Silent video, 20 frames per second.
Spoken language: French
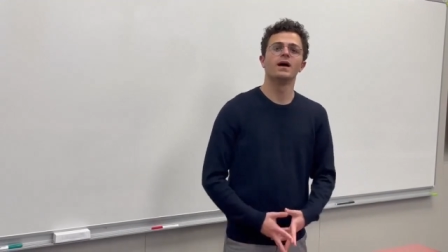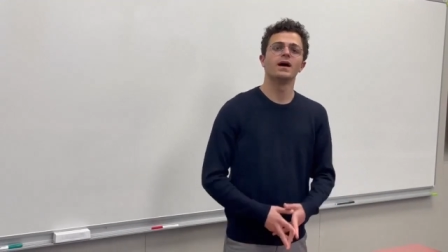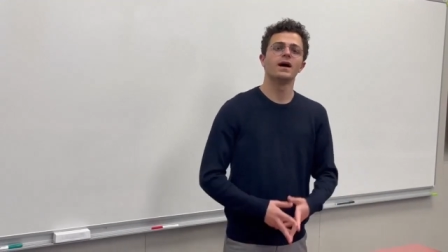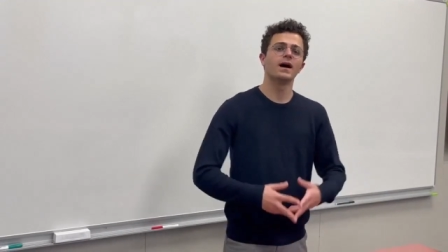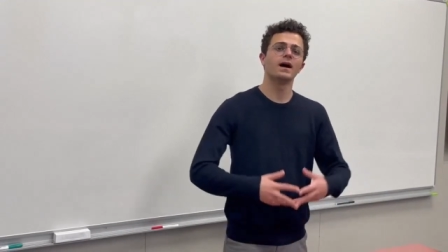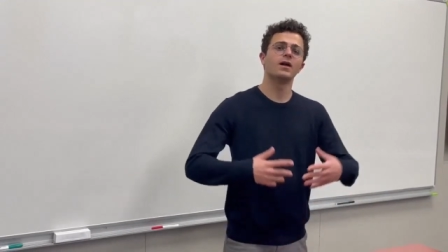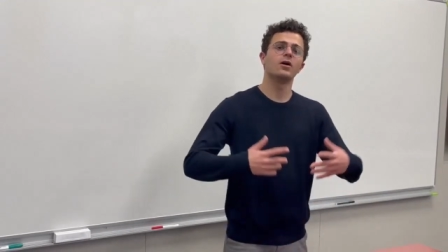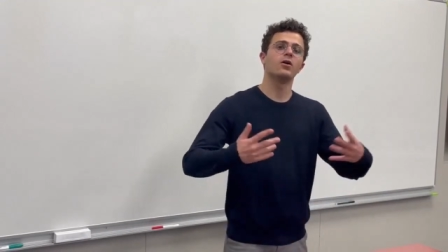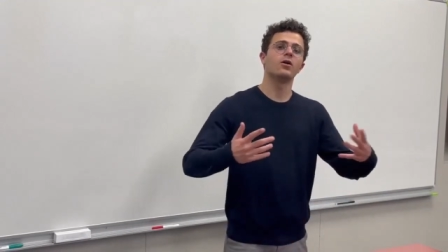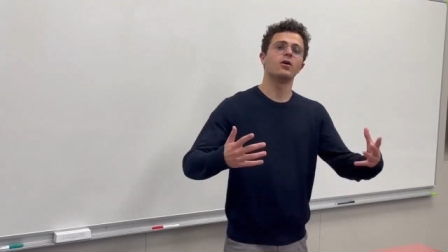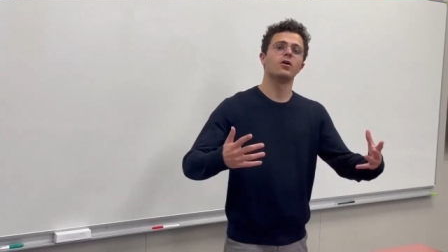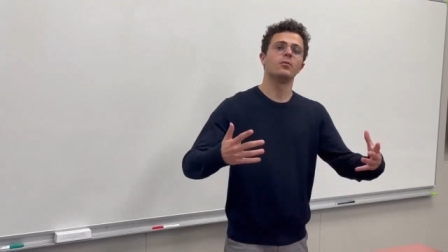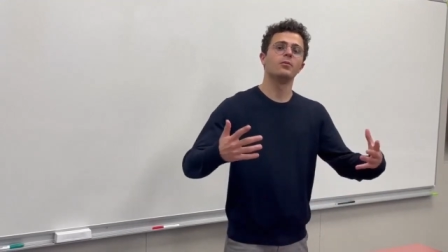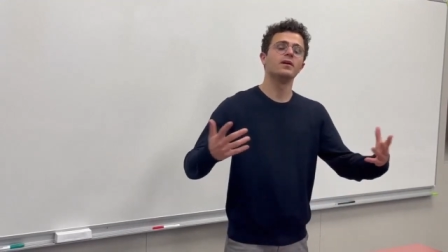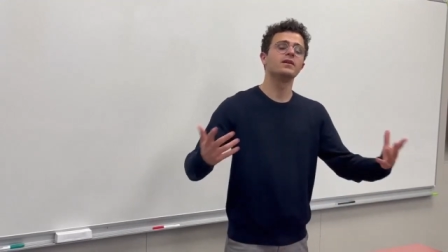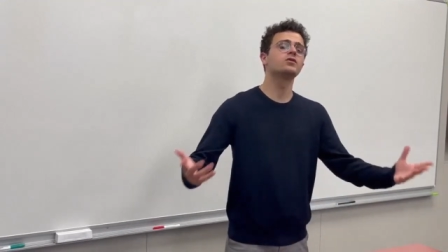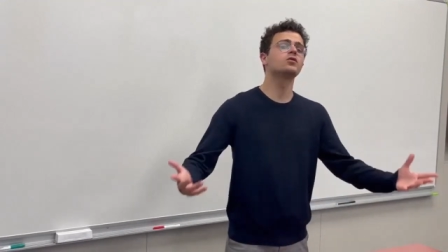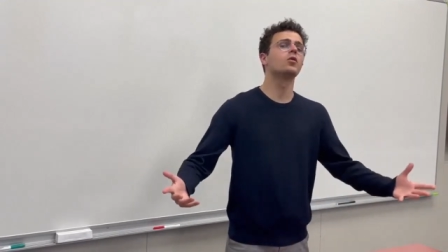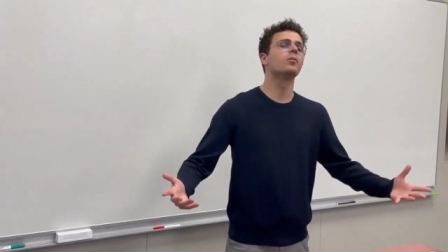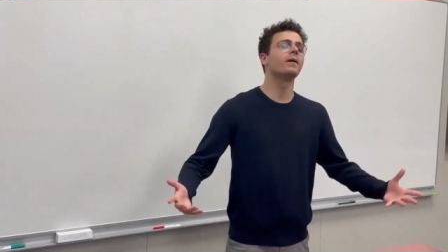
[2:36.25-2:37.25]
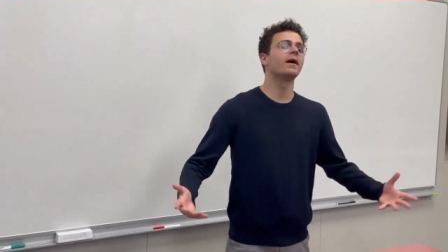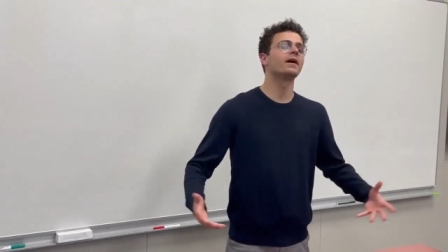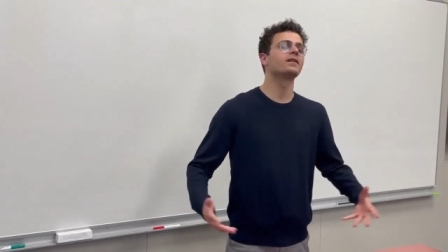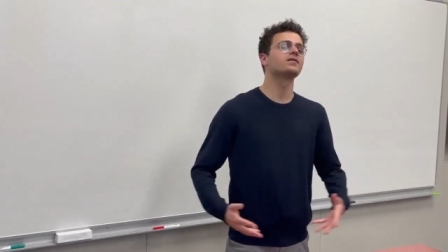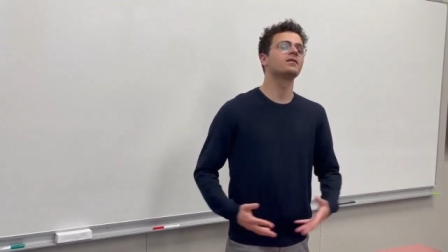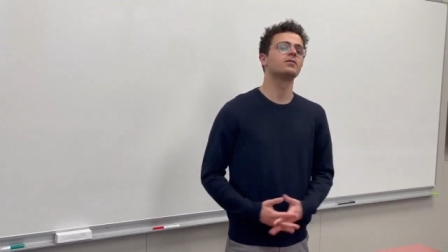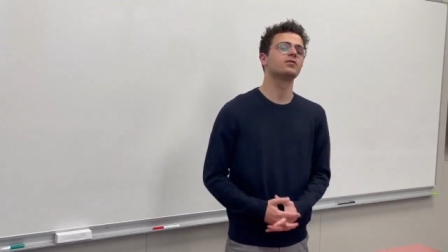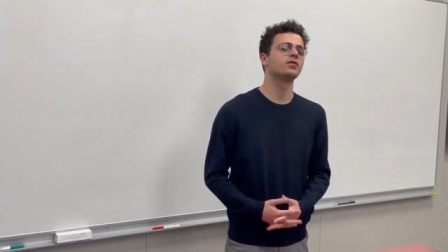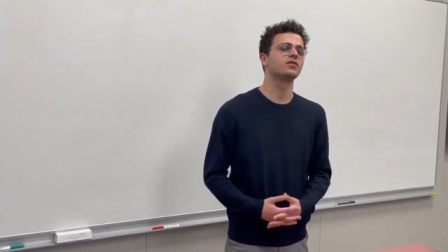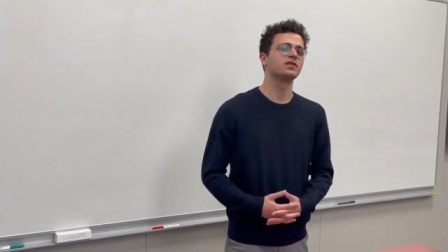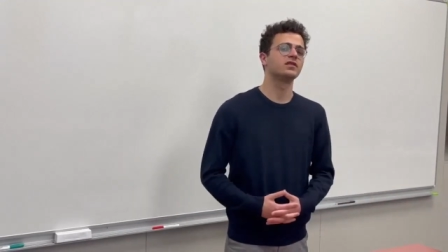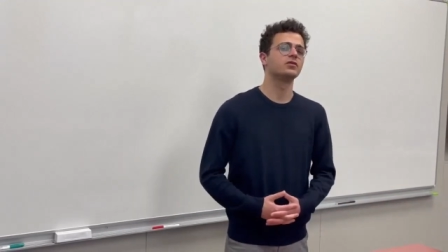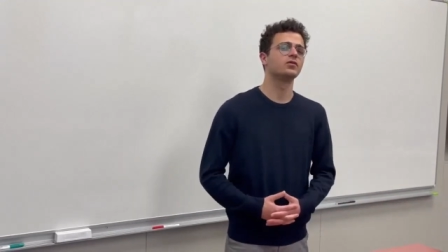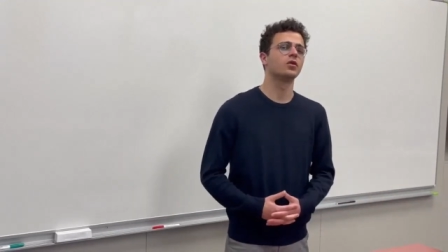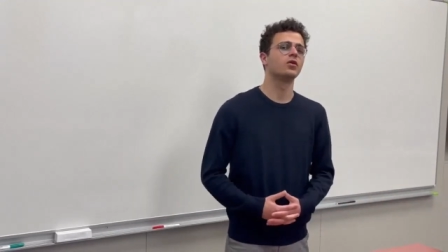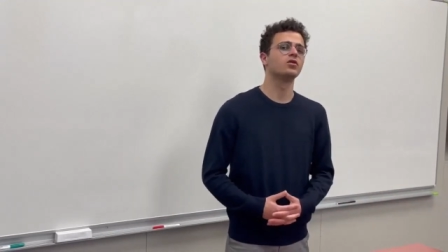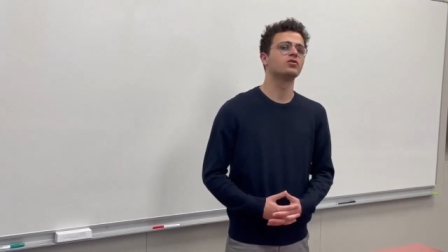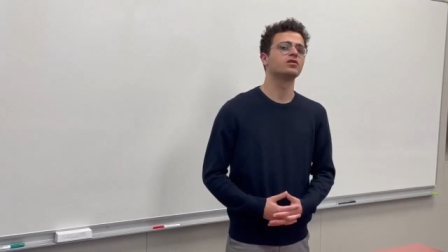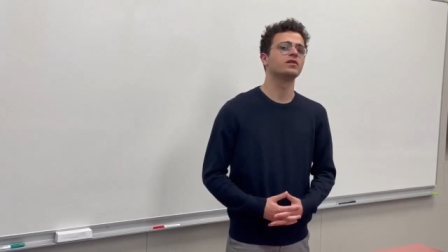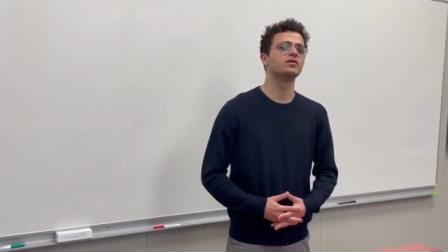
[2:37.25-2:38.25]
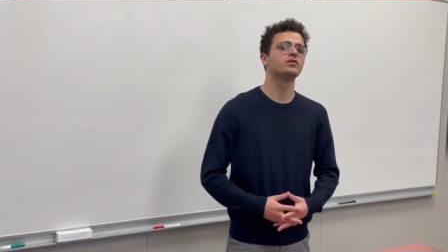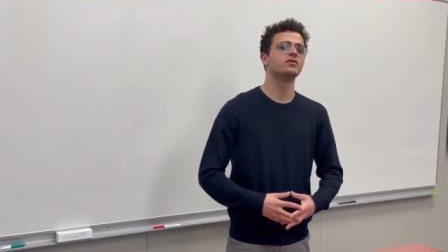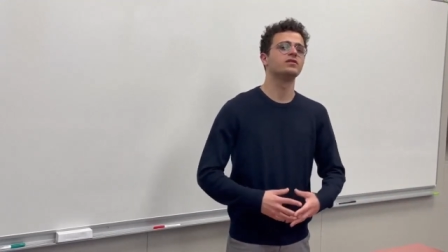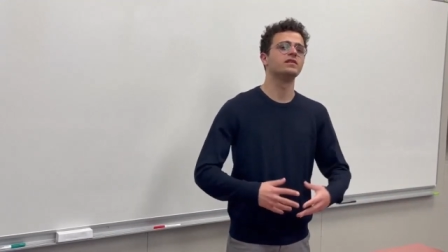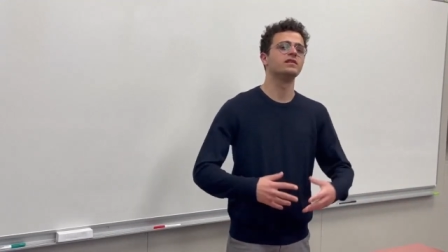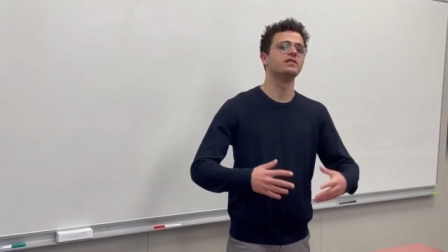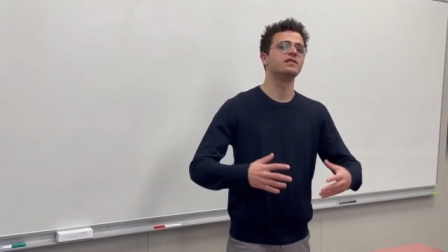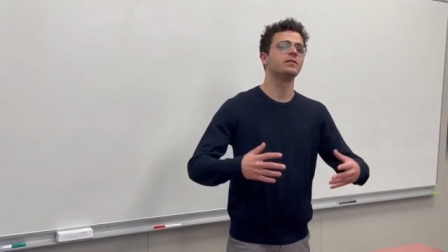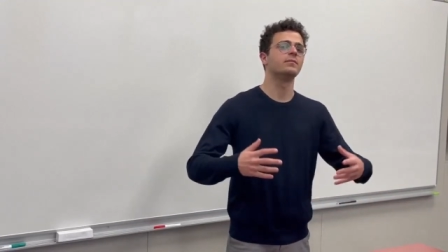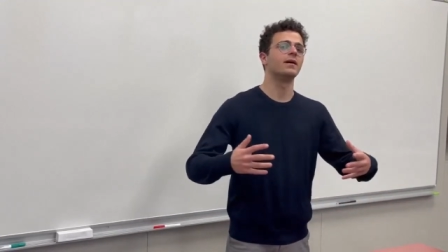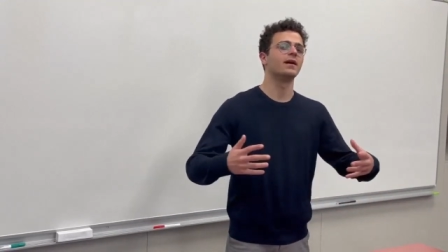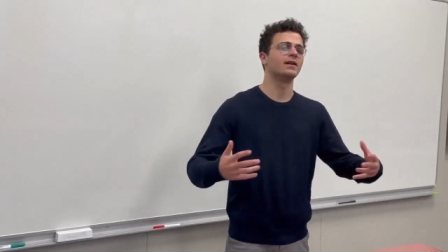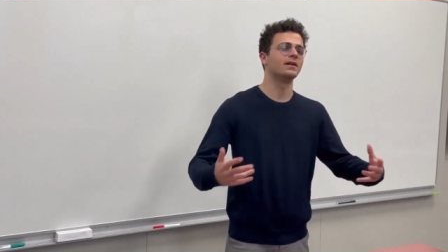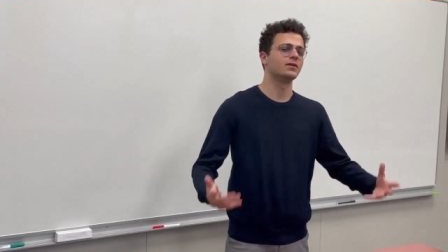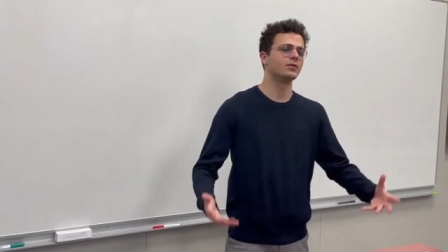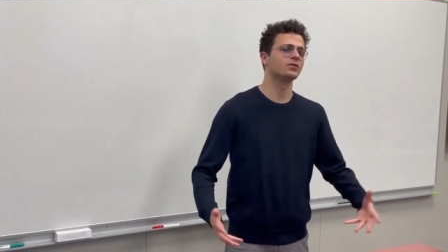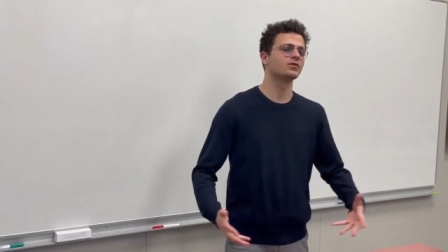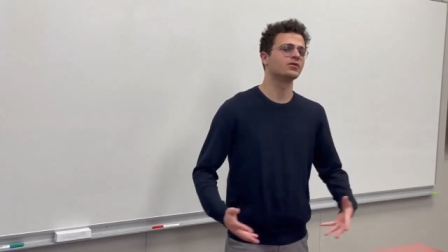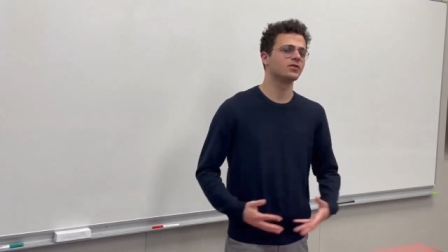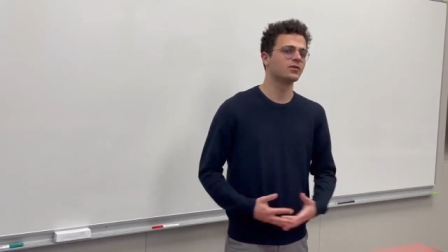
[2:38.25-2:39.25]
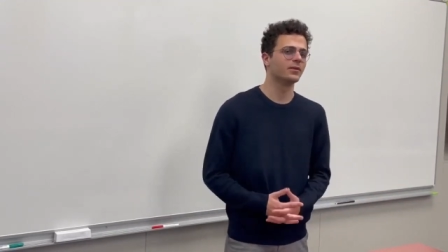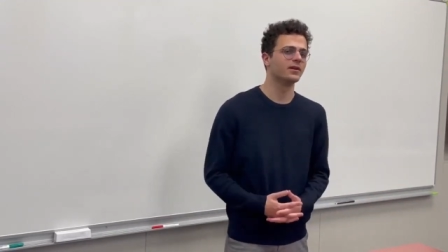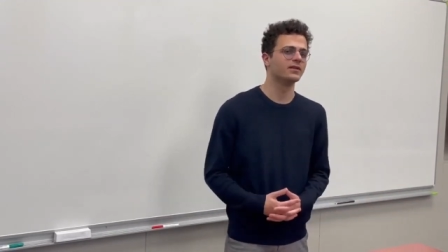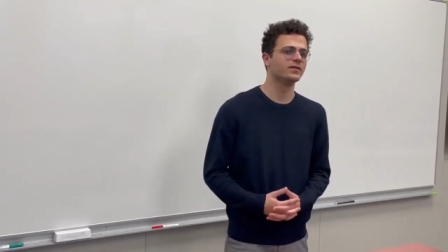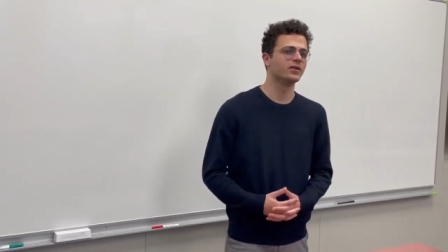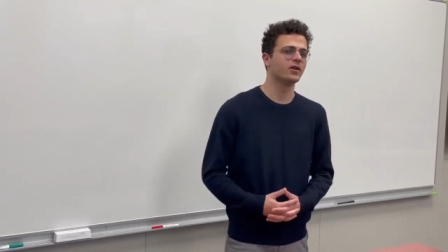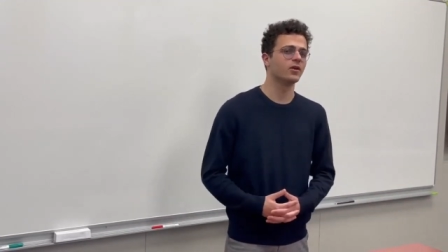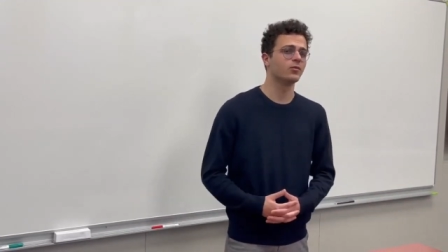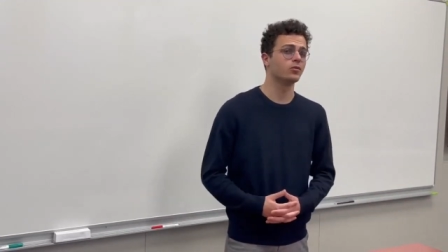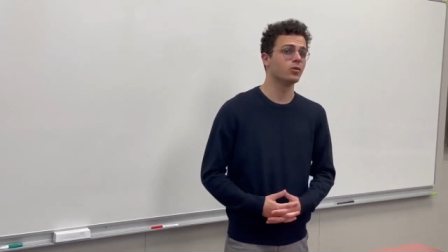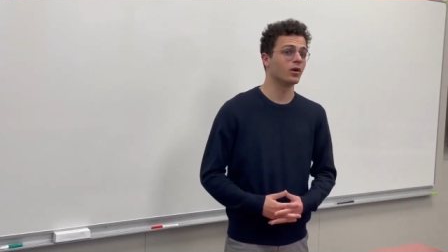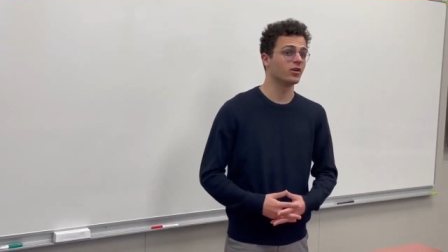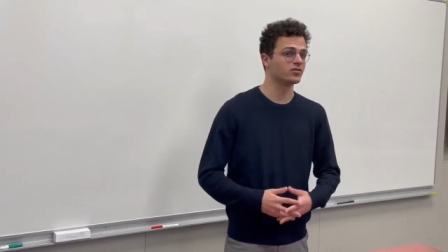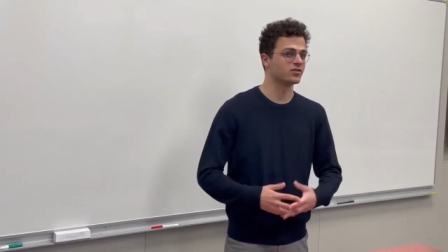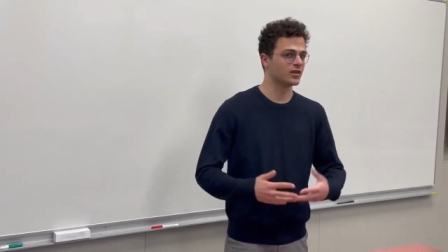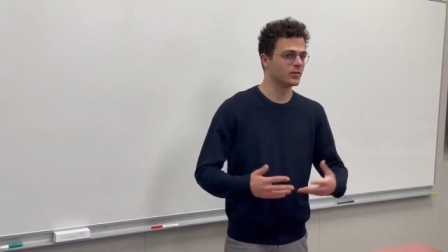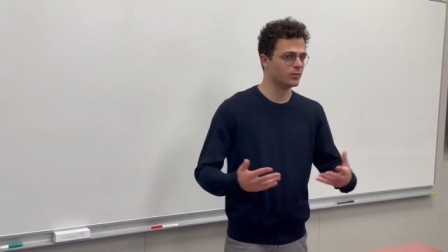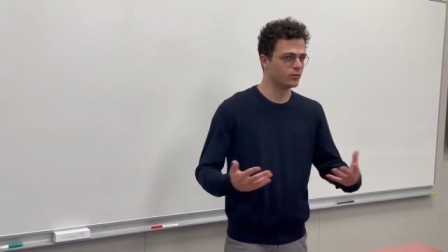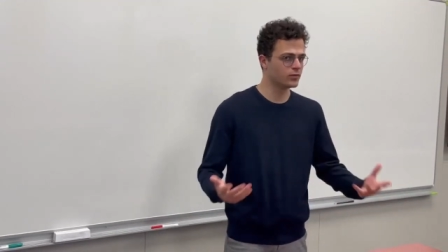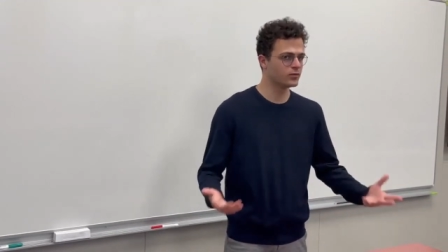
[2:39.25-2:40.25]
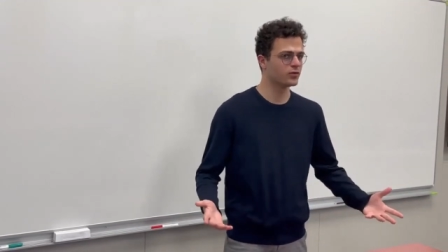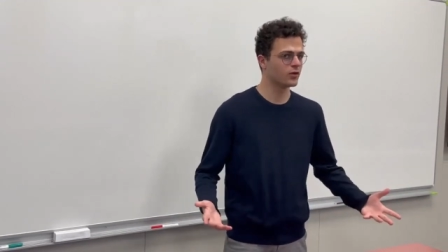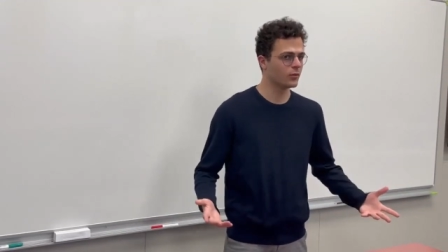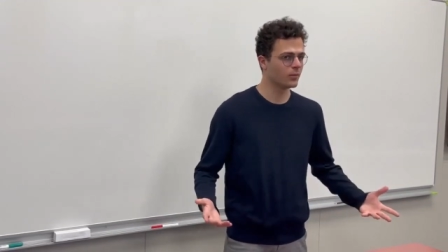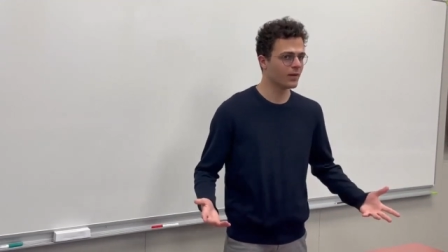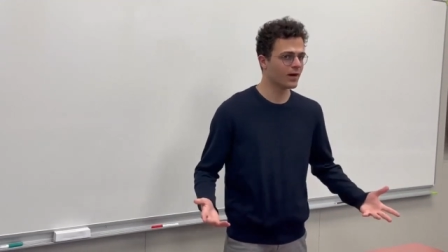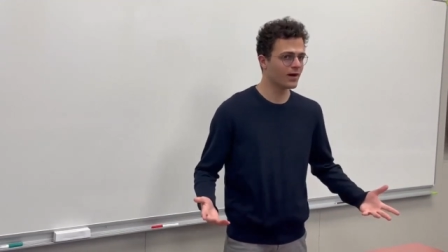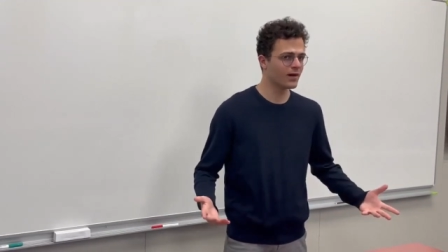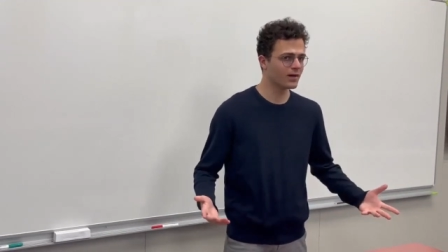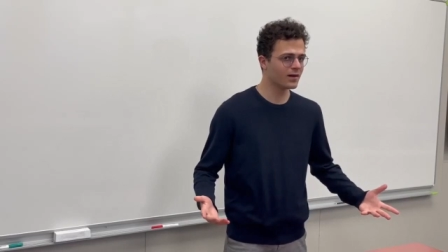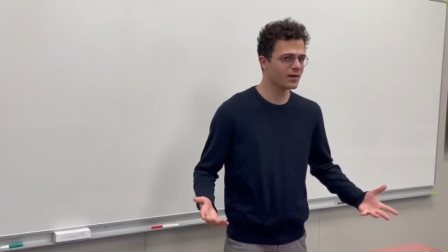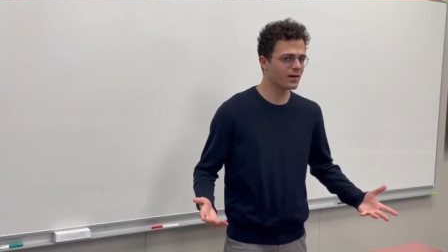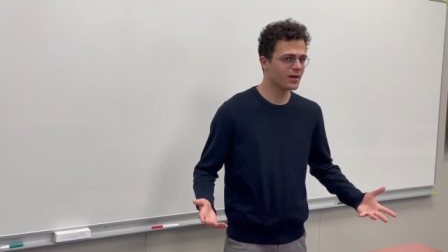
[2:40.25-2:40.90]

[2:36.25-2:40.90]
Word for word: alors mettons par exemple que ces euros soient utilisés par les consommateurs pour acheter plus de pain,